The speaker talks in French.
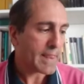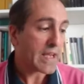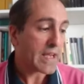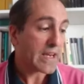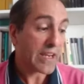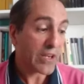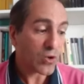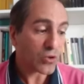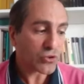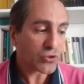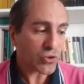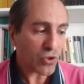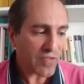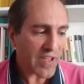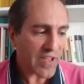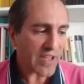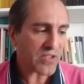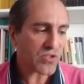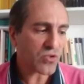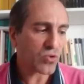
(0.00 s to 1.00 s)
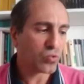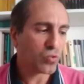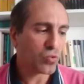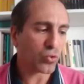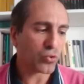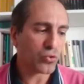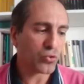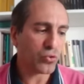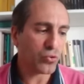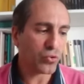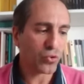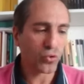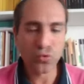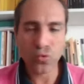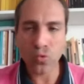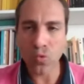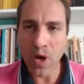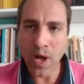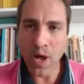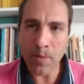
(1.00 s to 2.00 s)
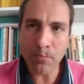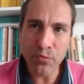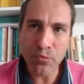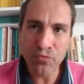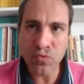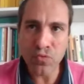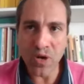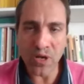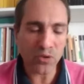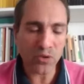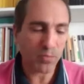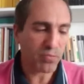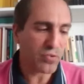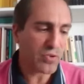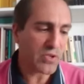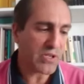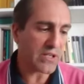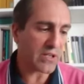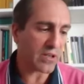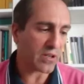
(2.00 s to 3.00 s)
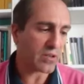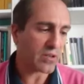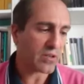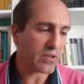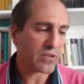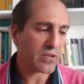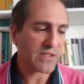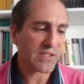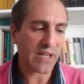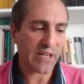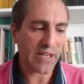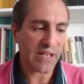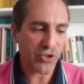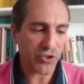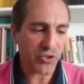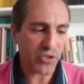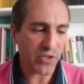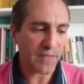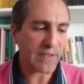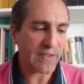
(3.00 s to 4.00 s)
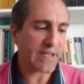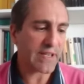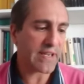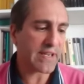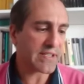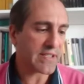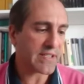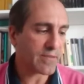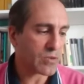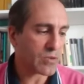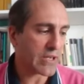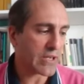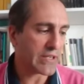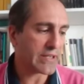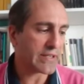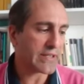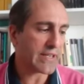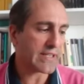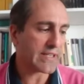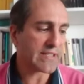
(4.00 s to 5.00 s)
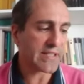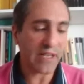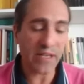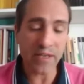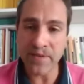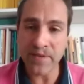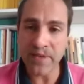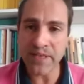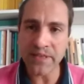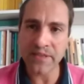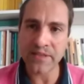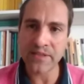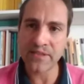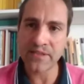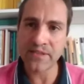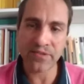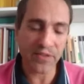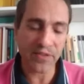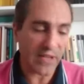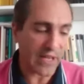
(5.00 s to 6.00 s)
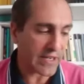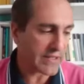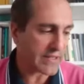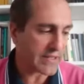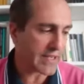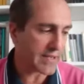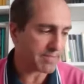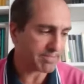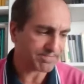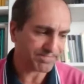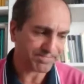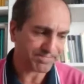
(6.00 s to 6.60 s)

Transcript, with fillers: les controverses autour du droit, pouvoir de punir, sa légitimité, ses modalités, ses limites, ses finalités.